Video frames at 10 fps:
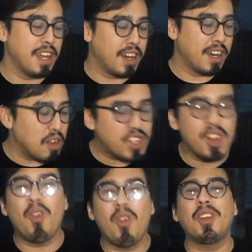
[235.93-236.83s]
Round
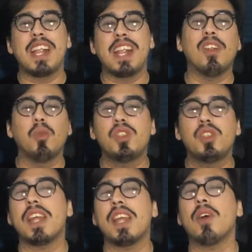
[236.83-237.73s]
04 verá la lucha
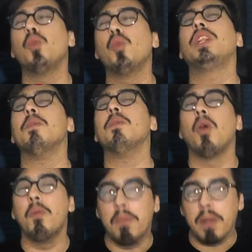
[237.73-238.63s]
de último
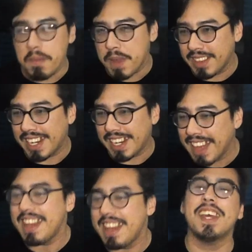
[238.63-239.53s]
hombre en pie entre y
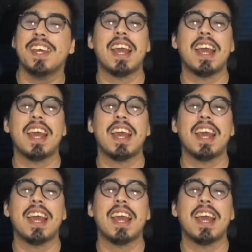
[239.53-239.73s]
la Bestia